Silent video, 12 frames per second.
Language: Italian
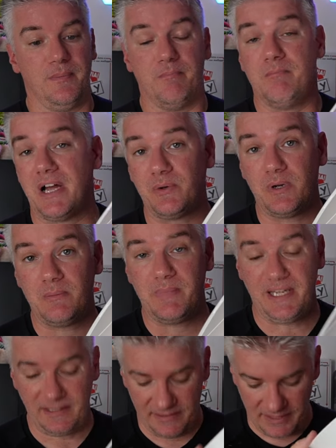
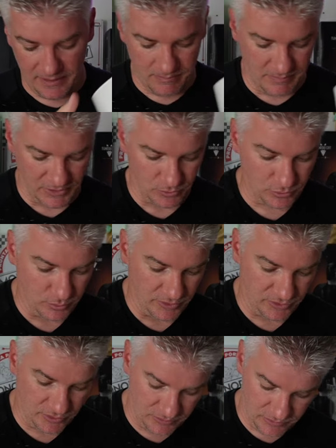manualmente, ma tutto
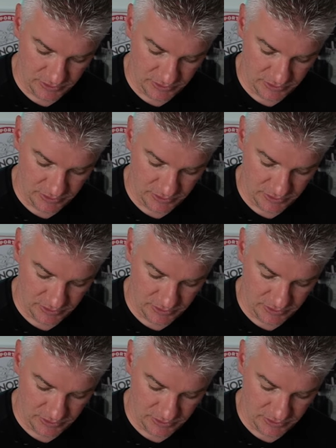questo lo